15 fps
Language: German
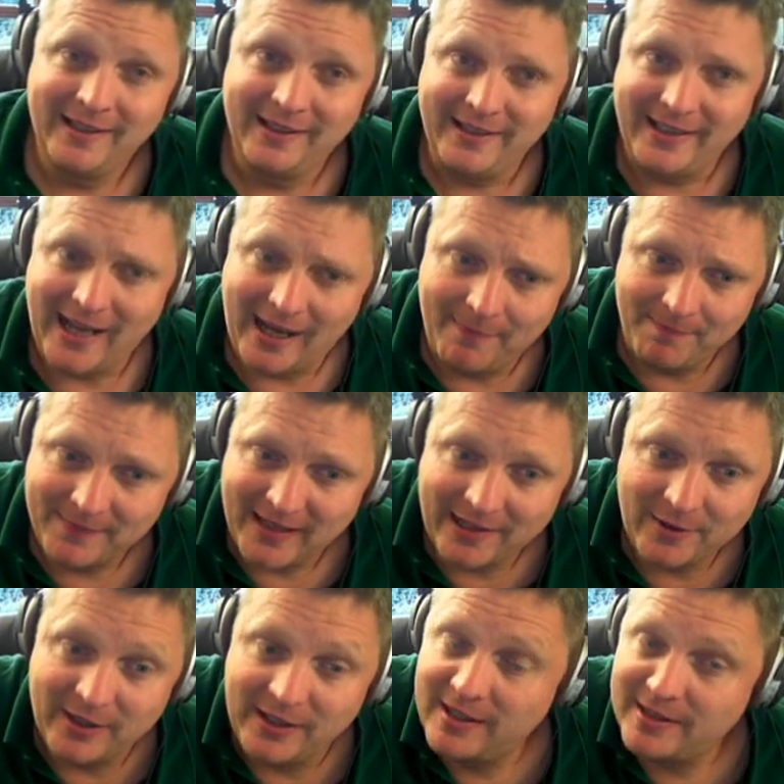ja,
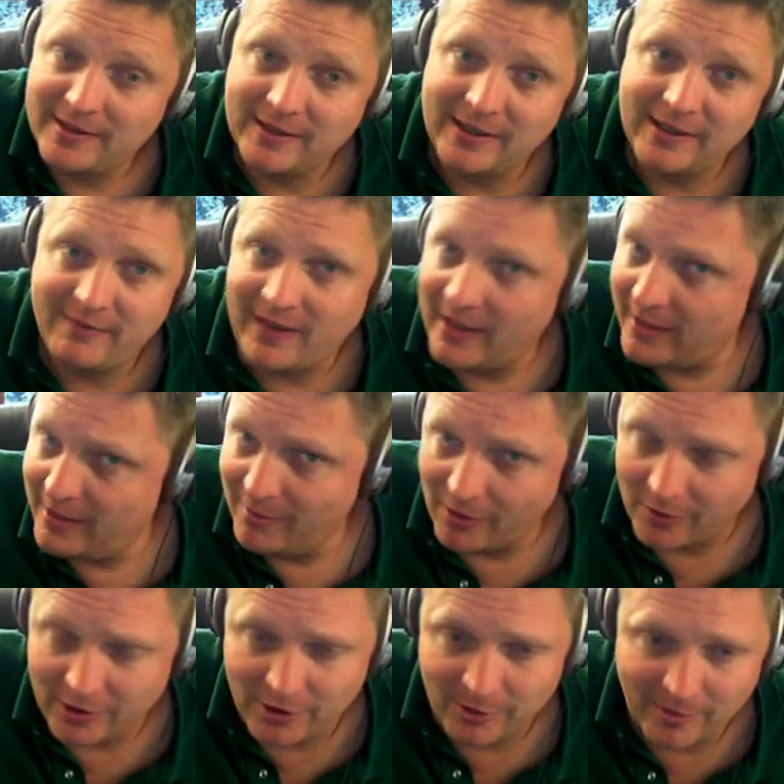also ich äh, war immer noch
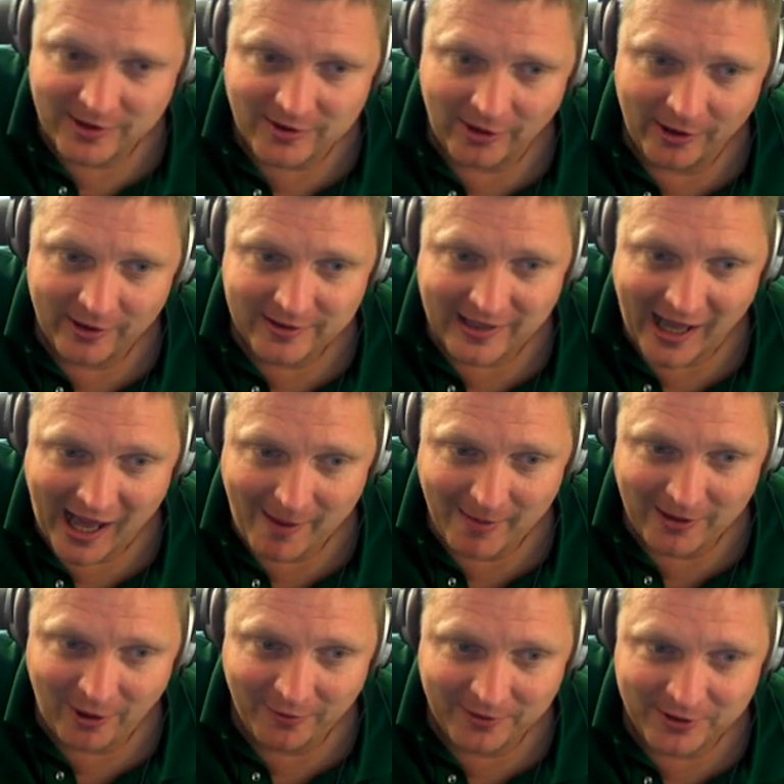nicht überzeugt, habe
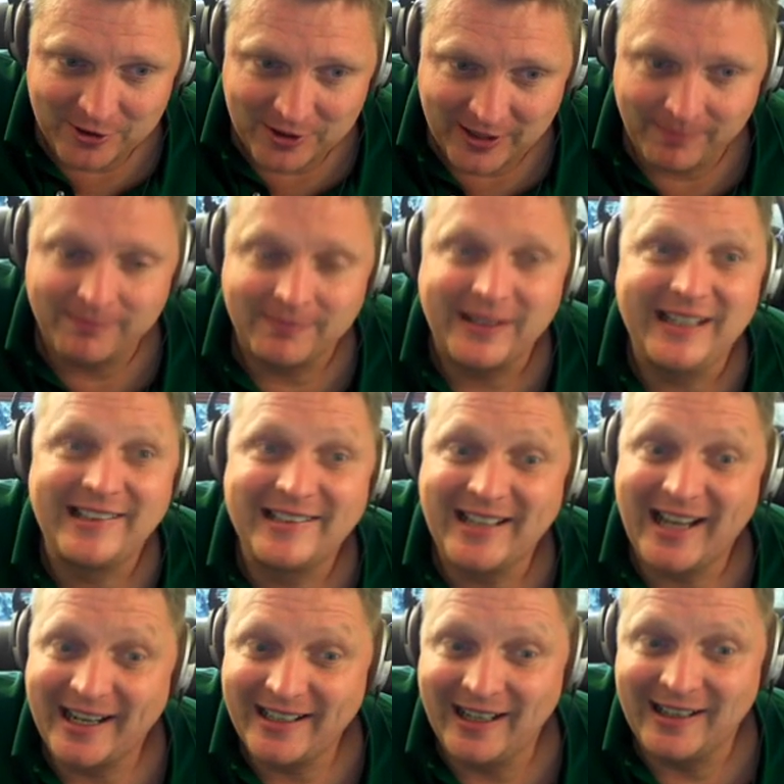darauf geschrieben, ich
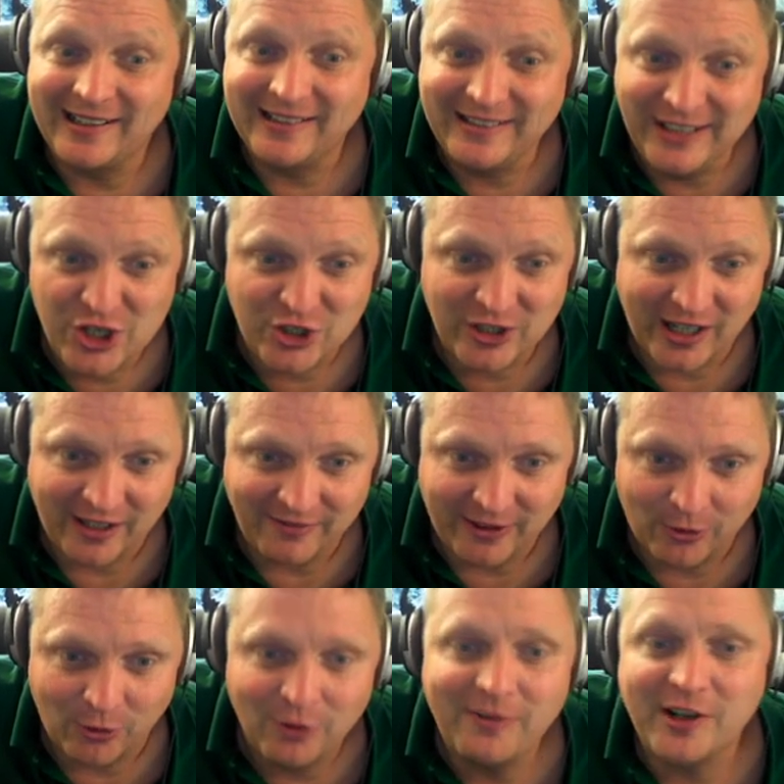sage ja
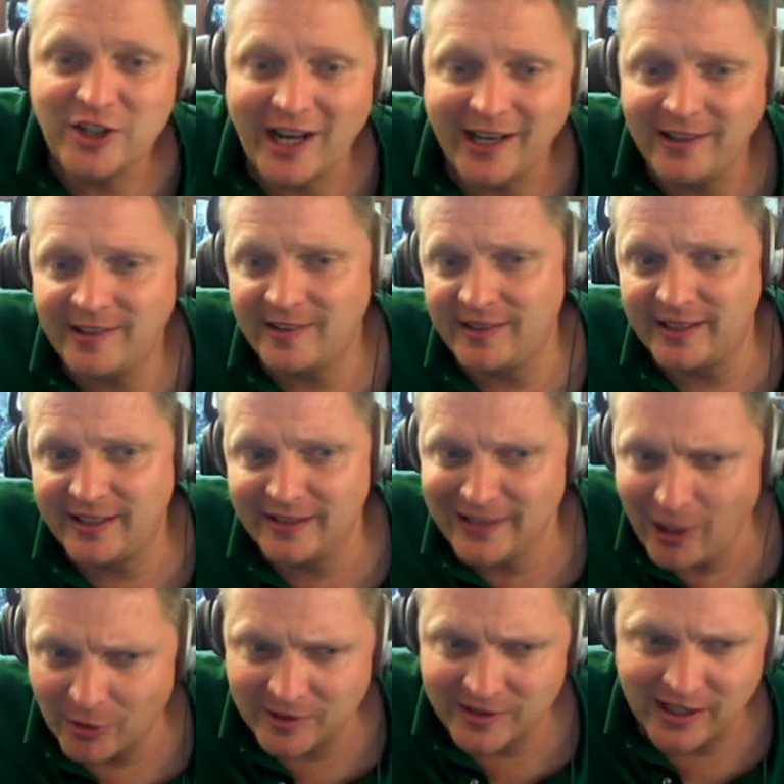Nischenanwendung. Und wahrscheinlich sind die
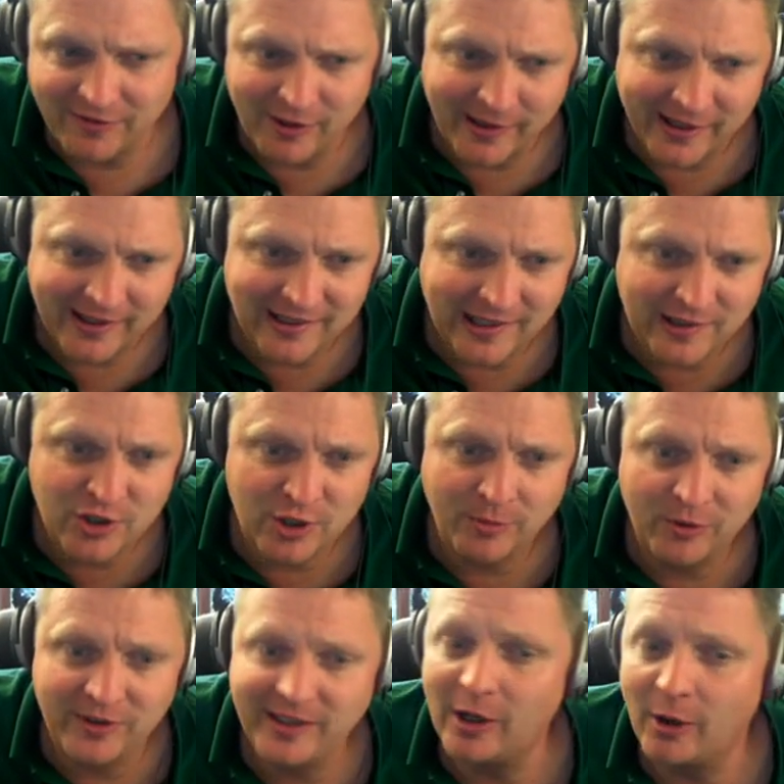genauen Treffer bei klassischer
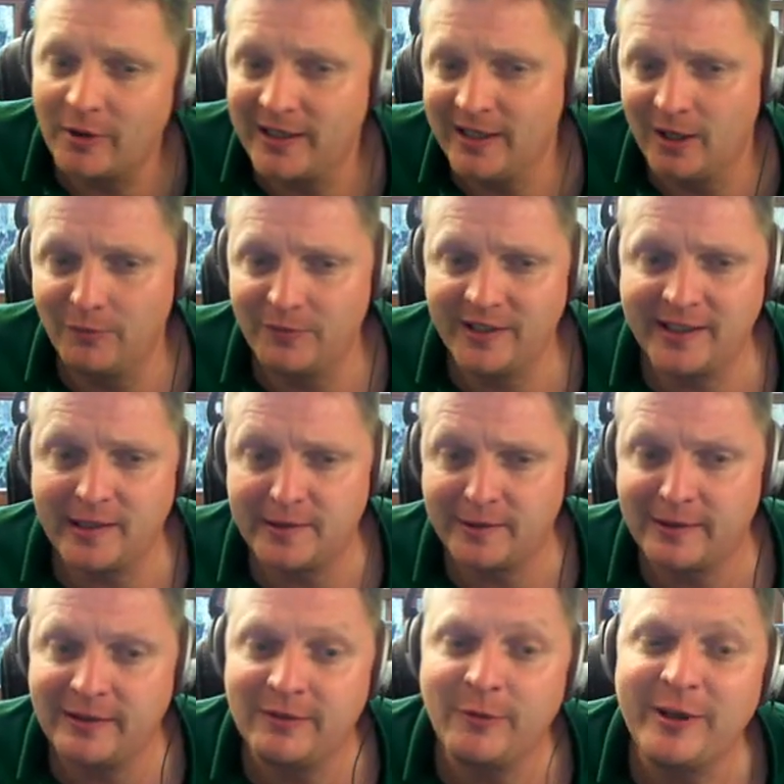Musik auch eher auf die
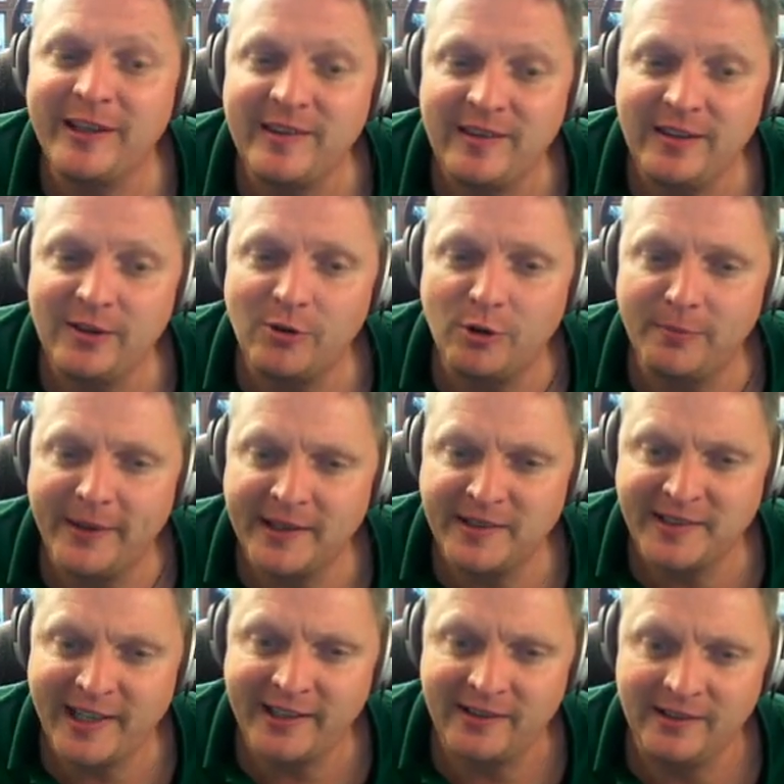Katalogisierung bei
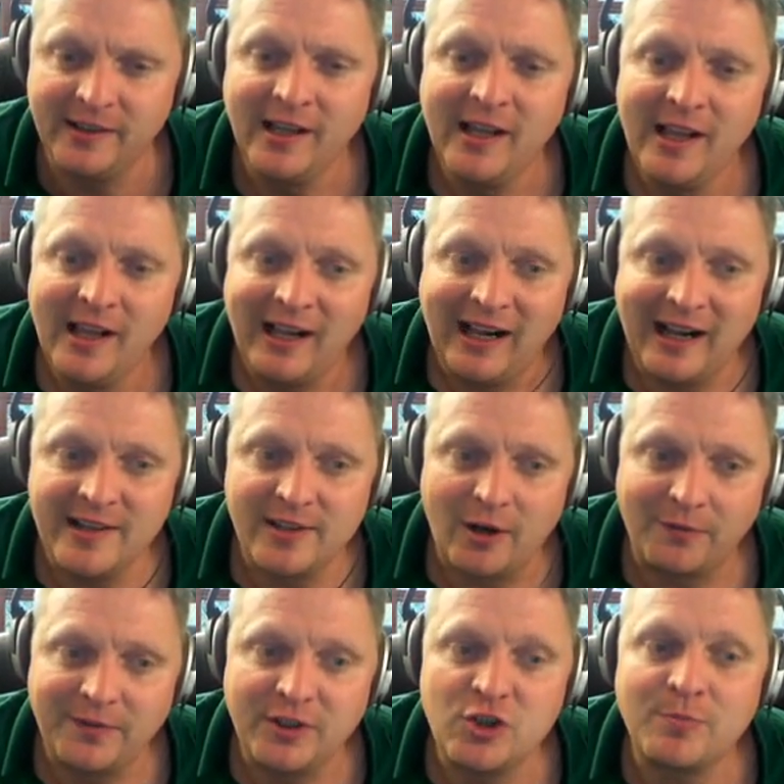Tidal als auf
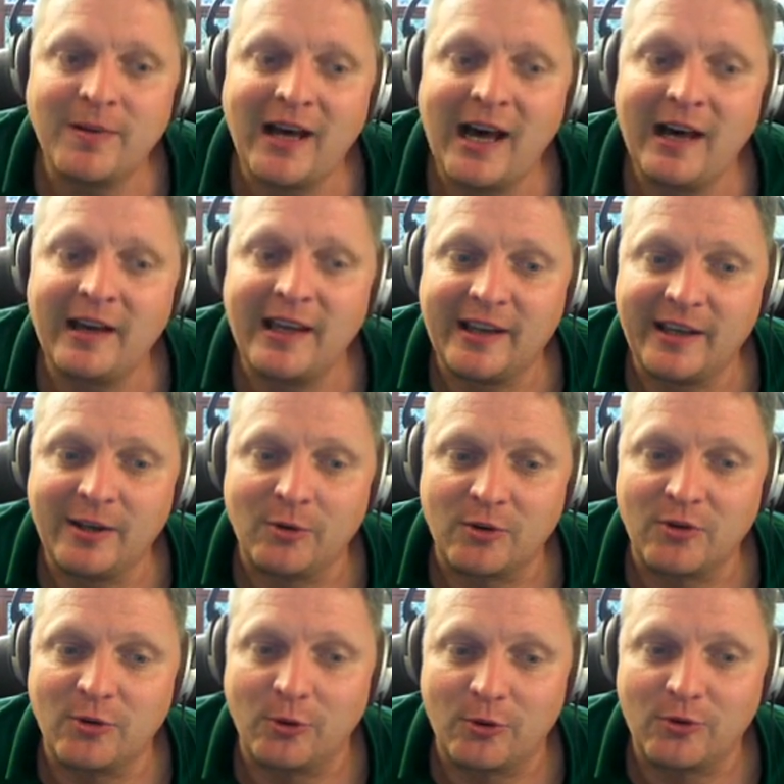die Spracherkennung
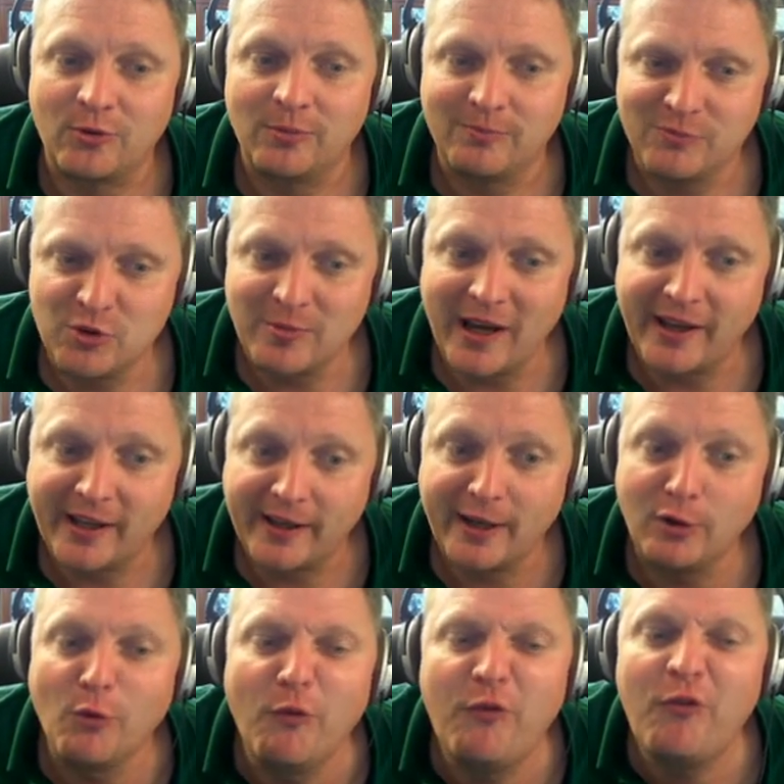zurückzu Spracherkennung.